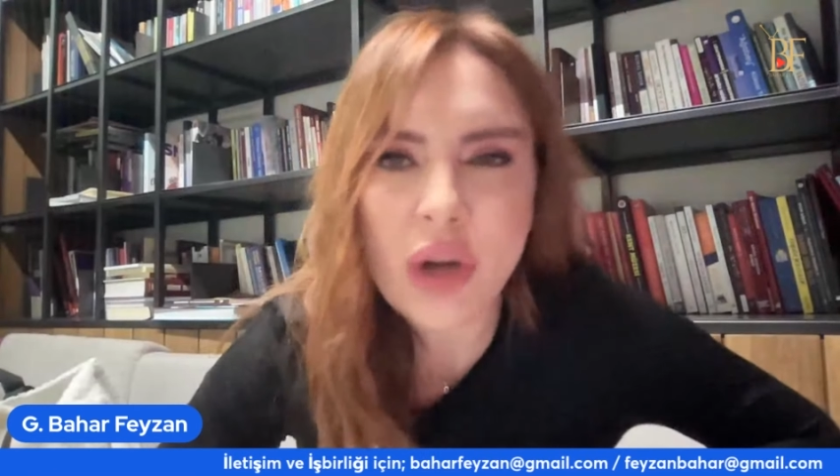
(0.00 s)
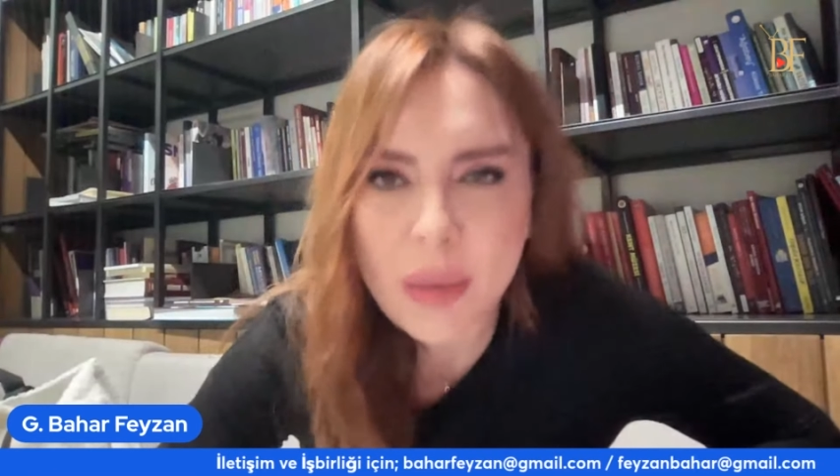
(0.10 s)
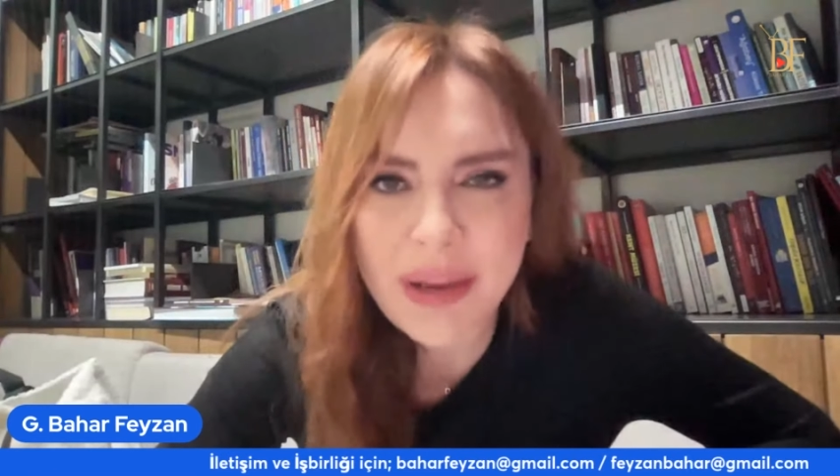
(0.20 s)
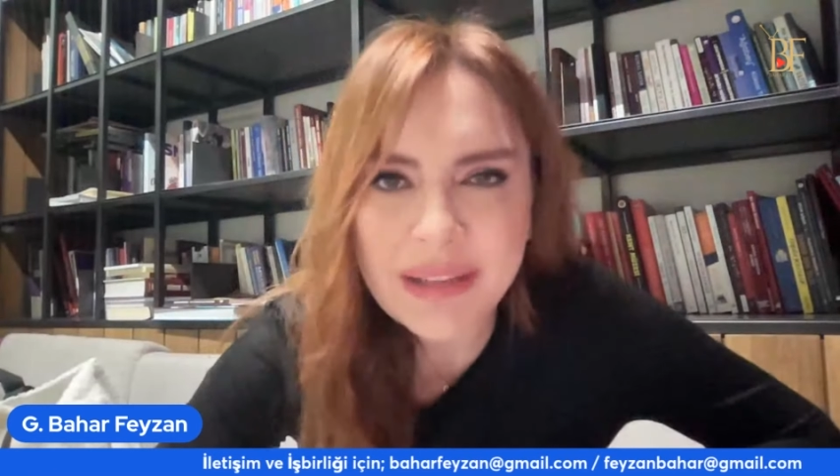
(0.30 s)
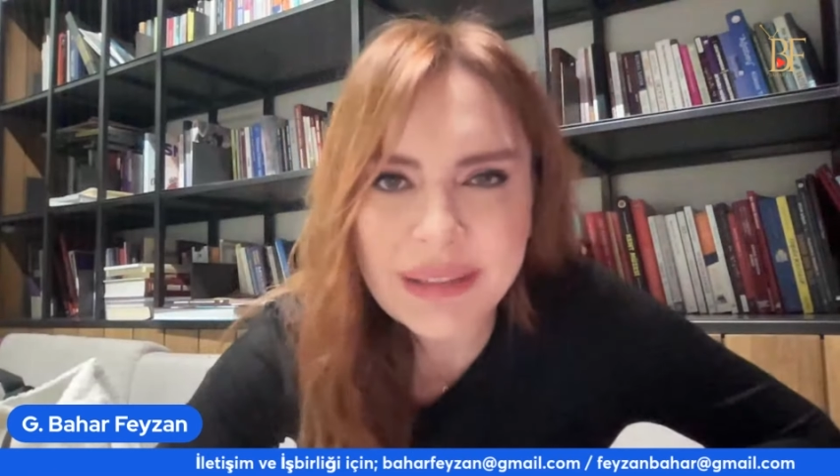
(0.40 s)

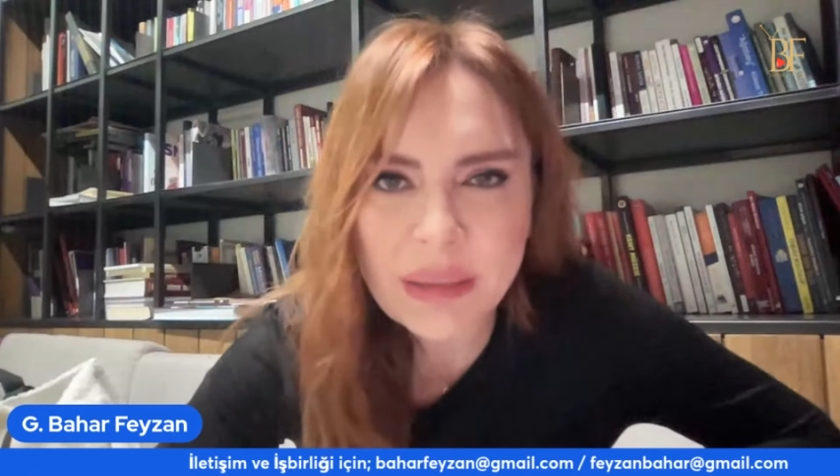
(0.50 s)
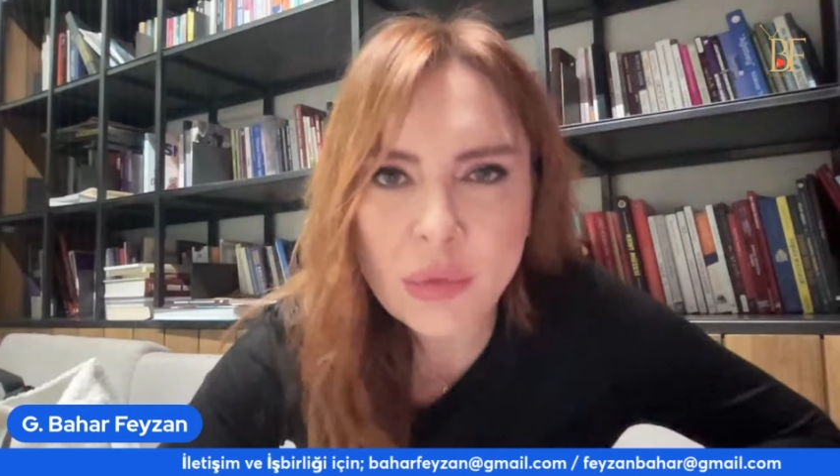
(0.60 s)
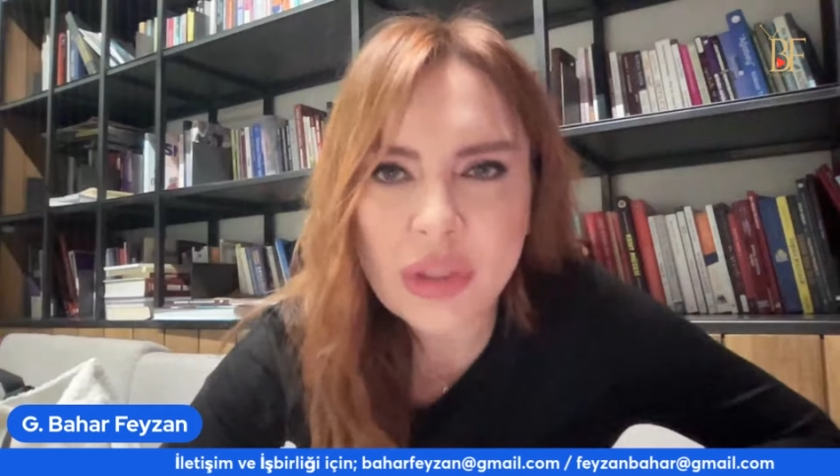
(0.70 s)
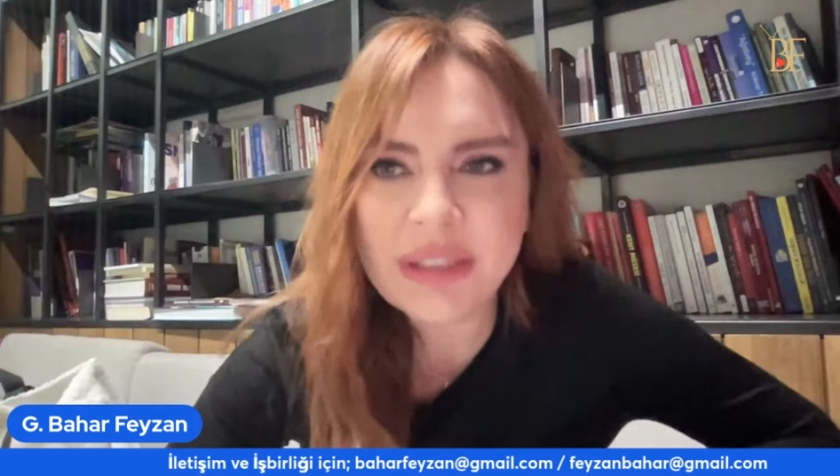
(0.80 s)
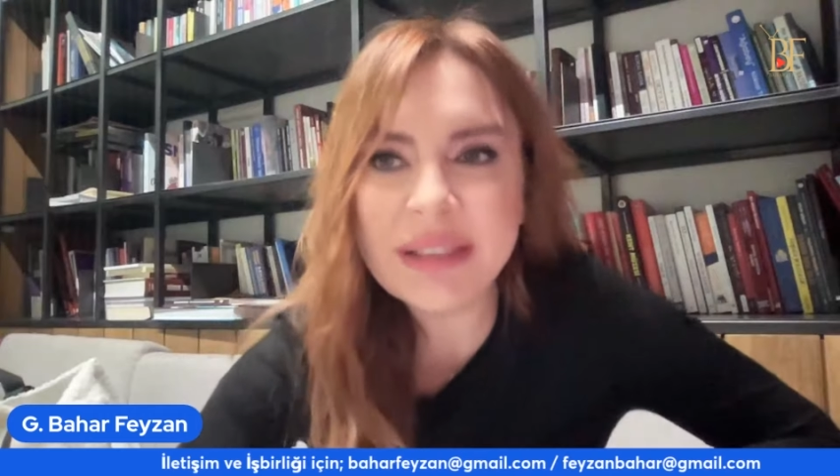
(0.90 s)
Haberde de
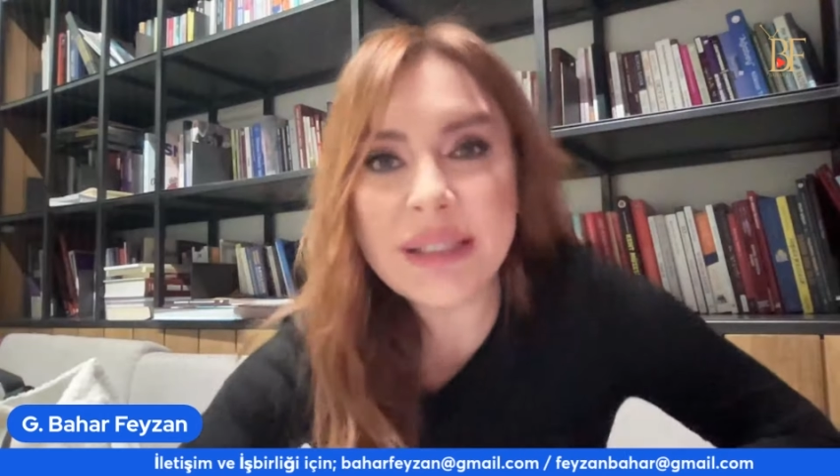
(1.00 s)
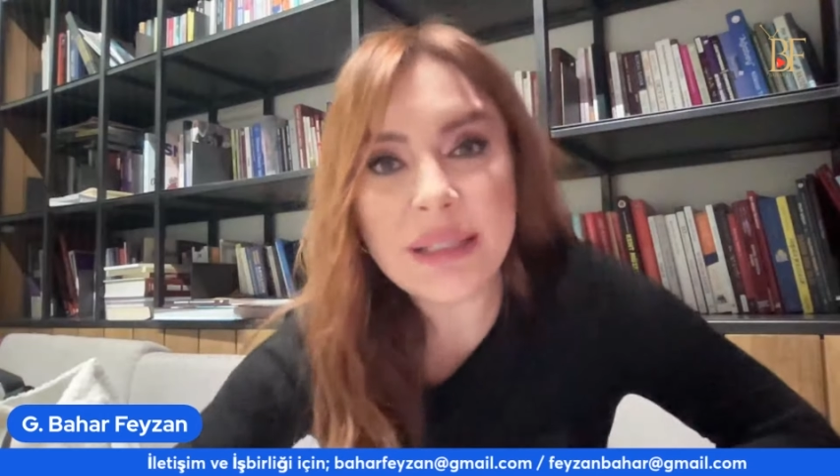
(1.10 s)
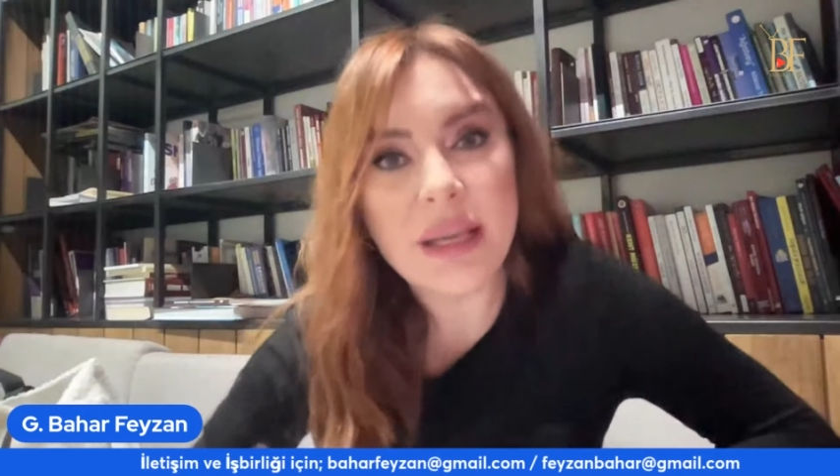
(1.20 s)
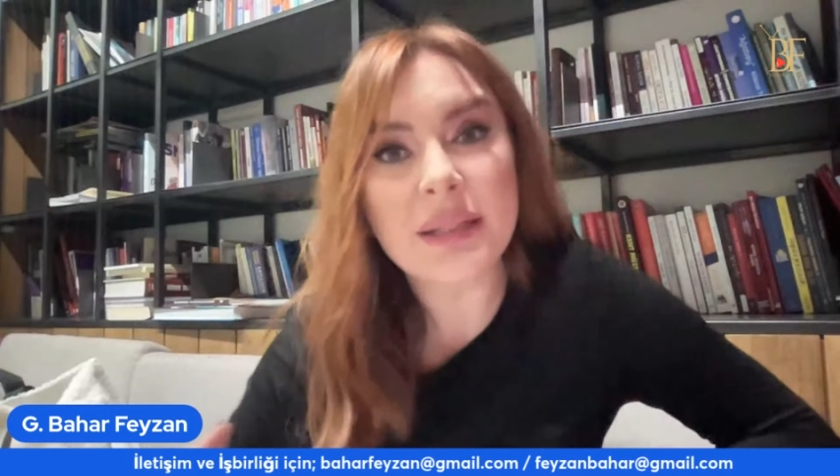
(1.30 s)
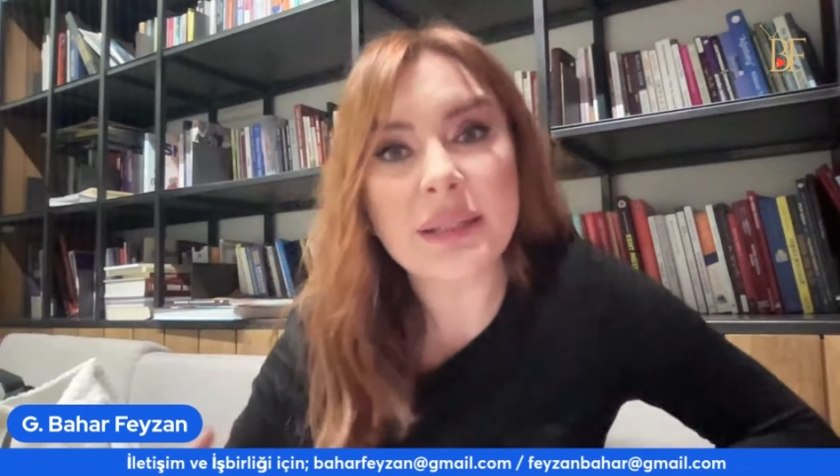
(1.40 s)
böyledir,
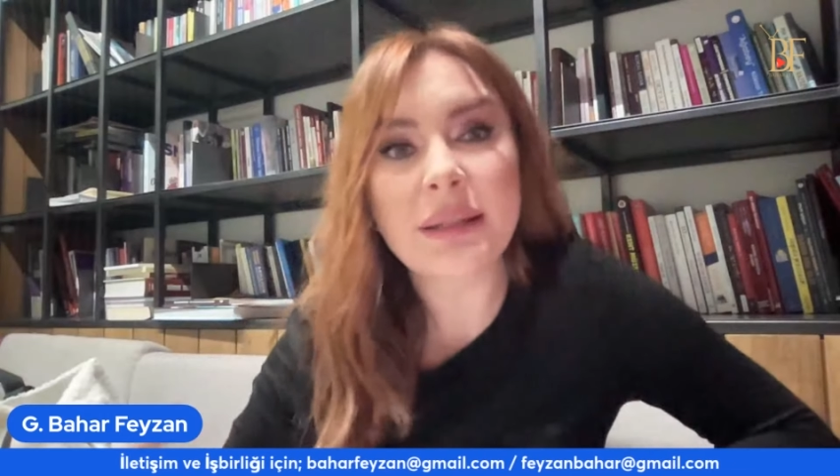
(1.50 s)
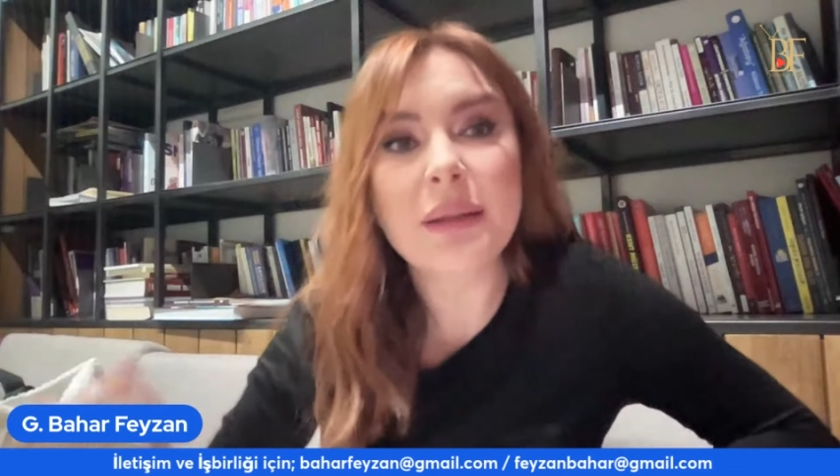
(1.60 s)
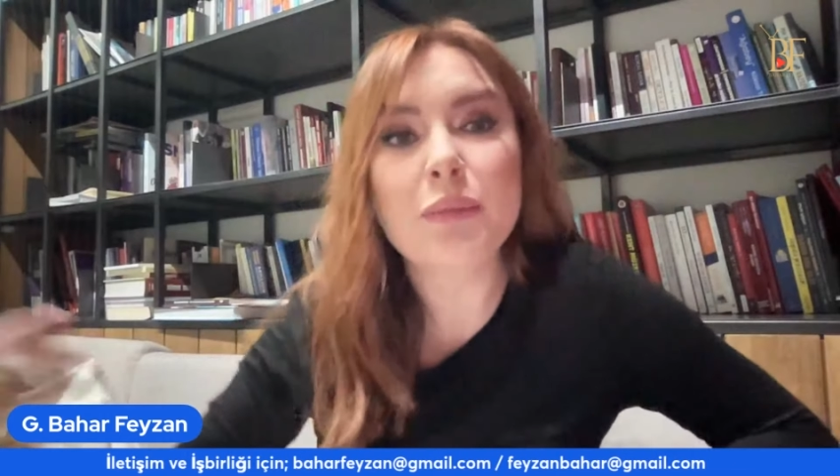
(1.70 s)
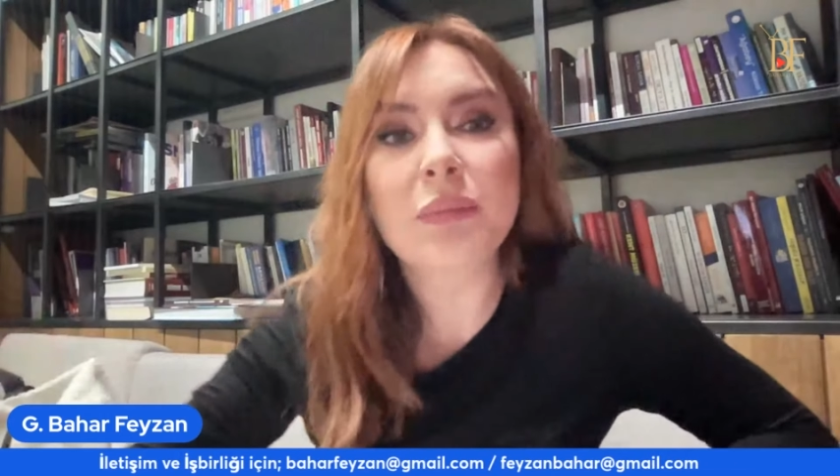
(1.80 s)
siyasette